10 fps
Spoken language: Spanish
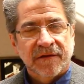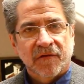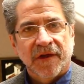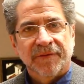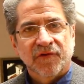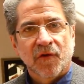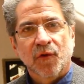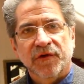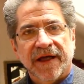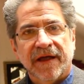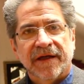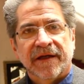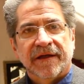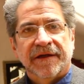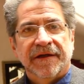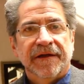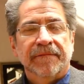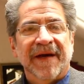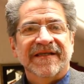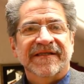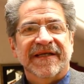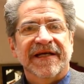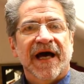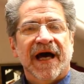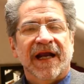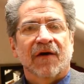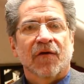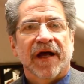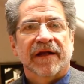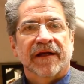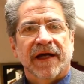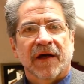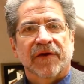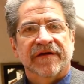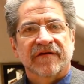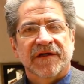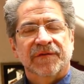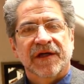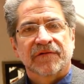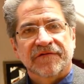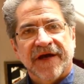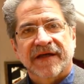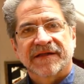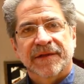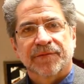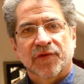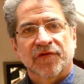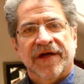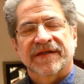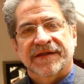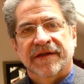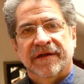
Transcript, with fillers: con absoluta eh, maestría a la, hora, a la hora de escribir frase por frase.